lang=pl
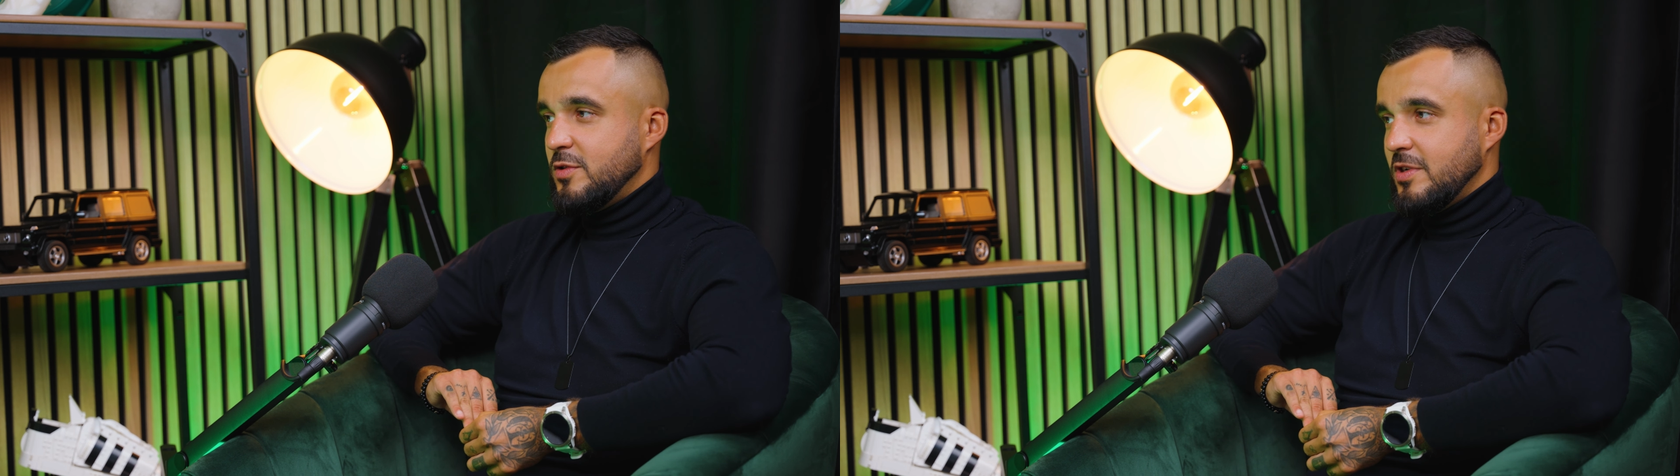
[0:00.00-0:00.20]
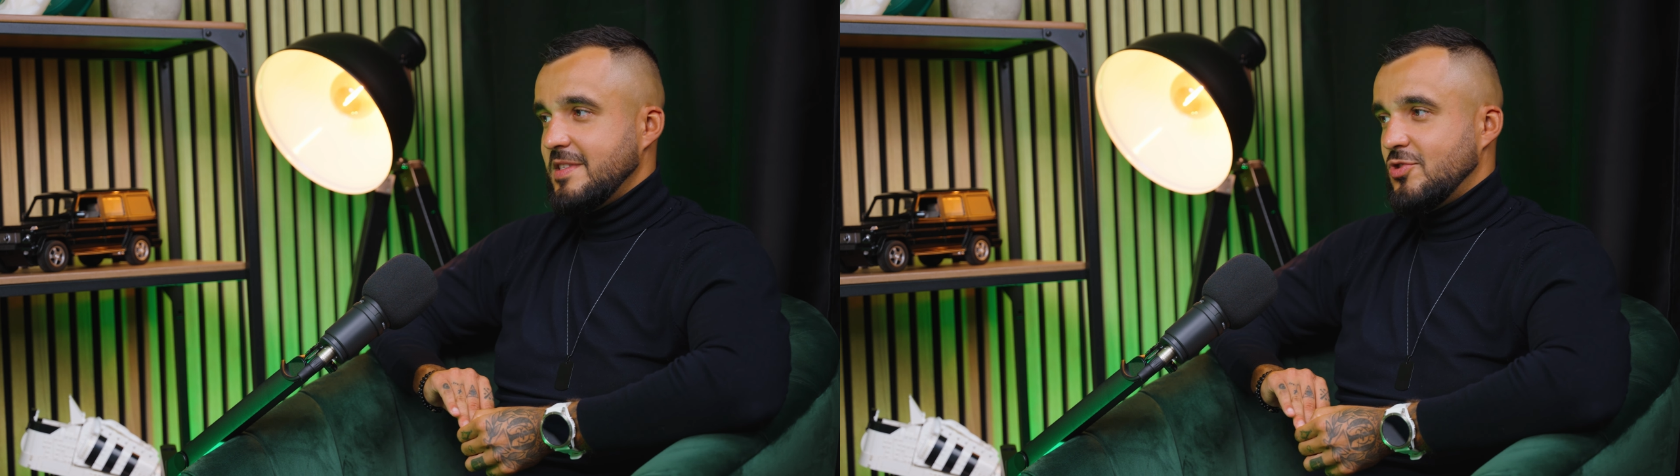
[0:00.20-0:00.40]

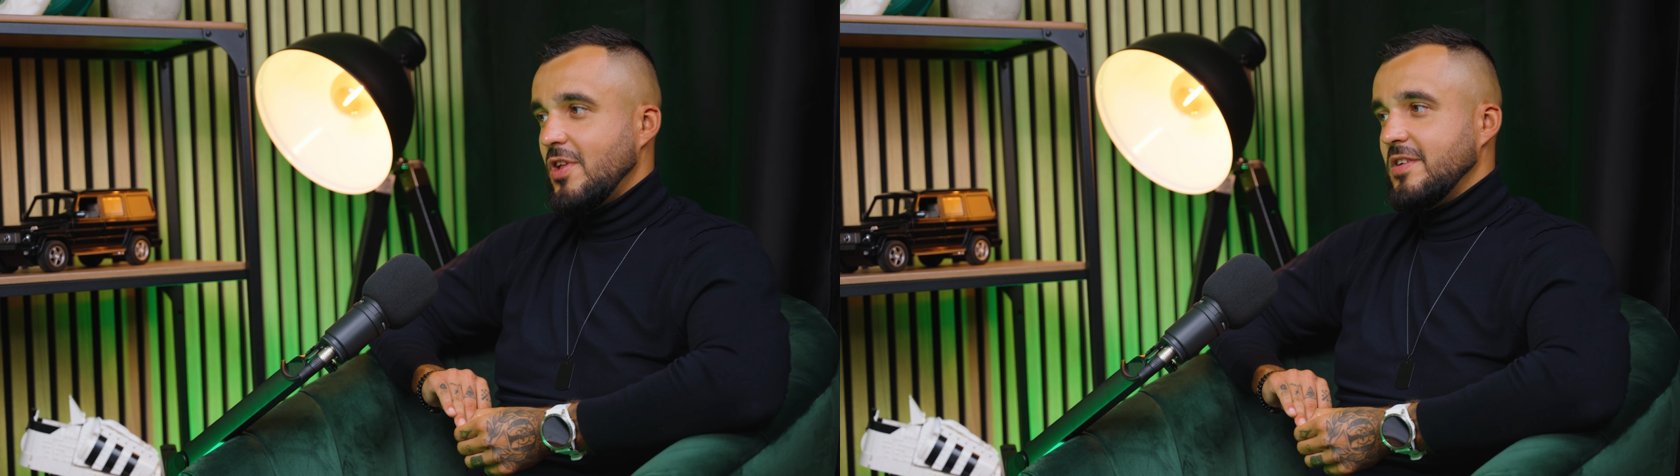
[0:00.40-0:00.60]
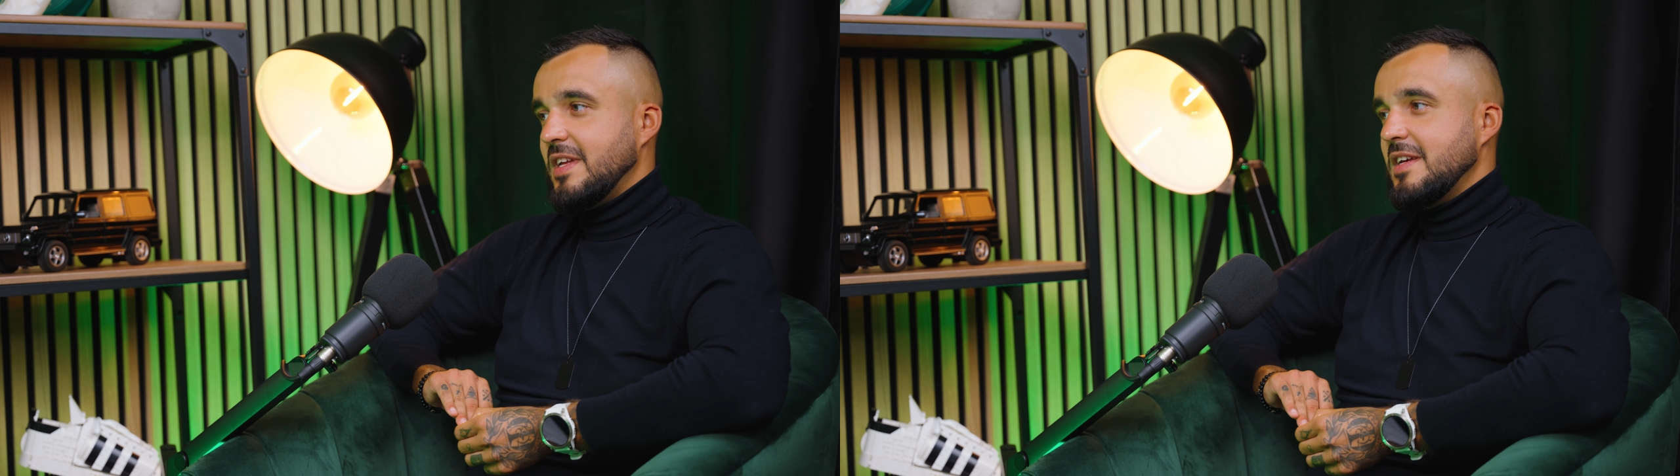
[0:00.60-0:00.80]

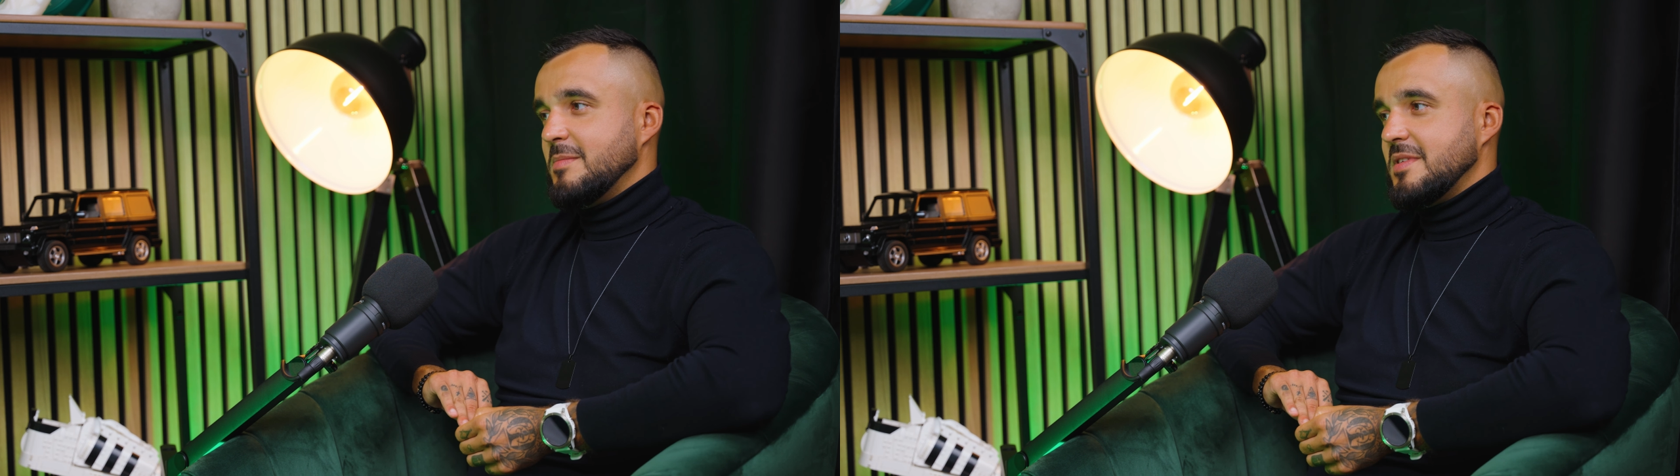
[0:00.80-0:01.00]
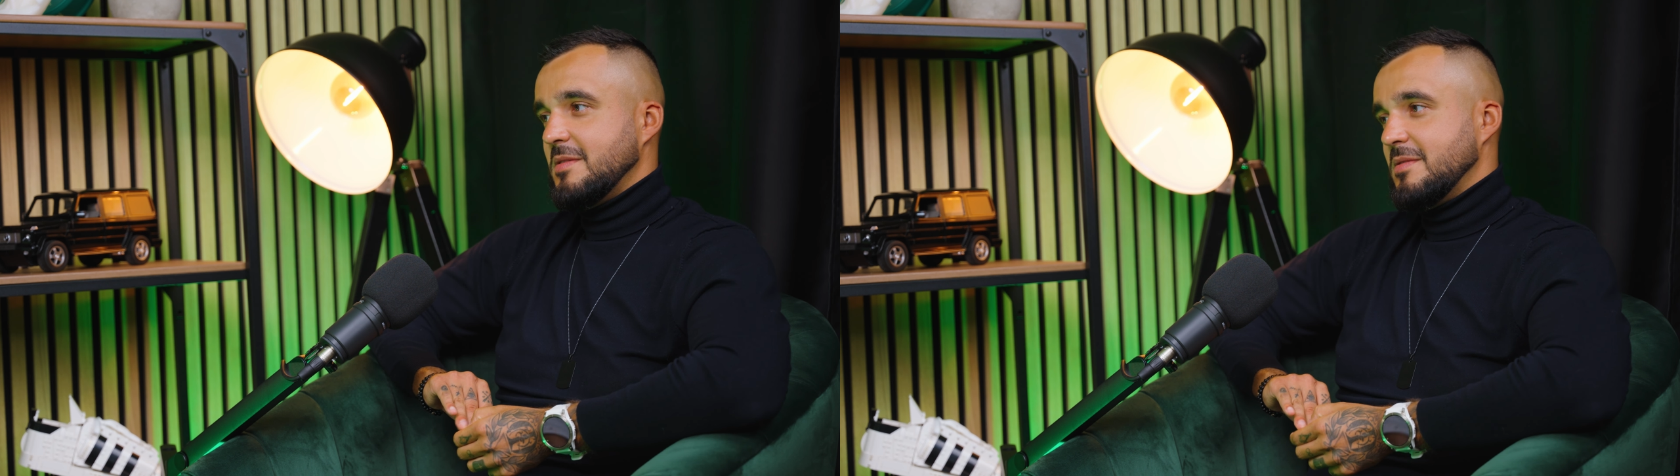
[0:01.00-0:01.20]
toksycznego
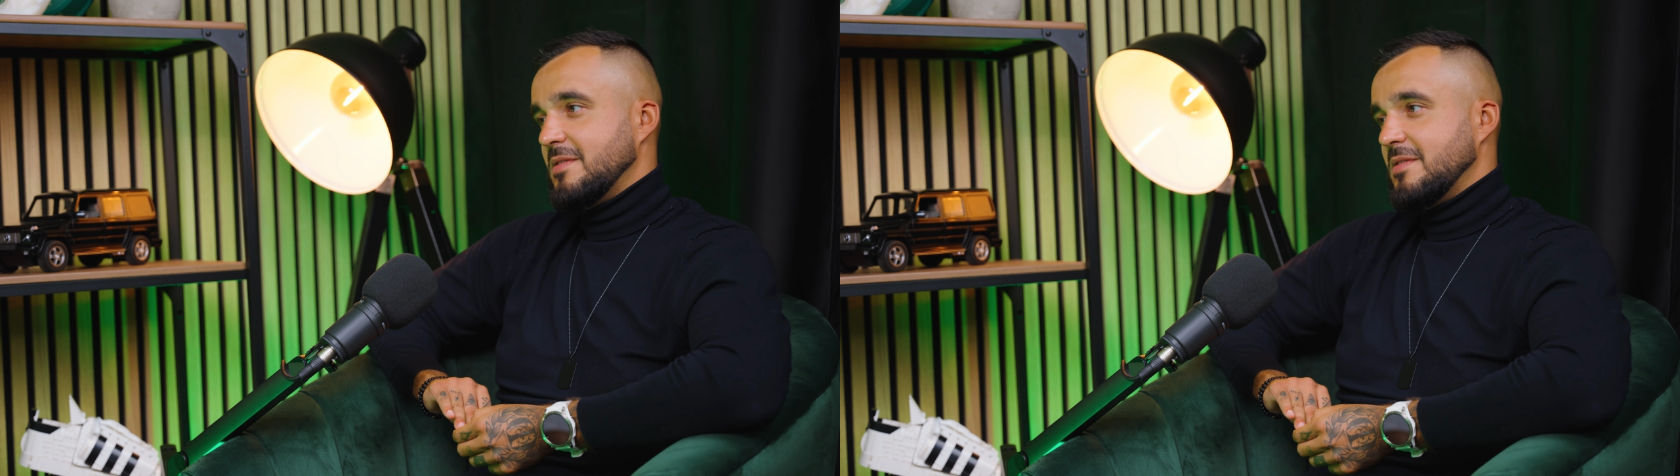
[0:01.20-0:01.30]
najemcy, no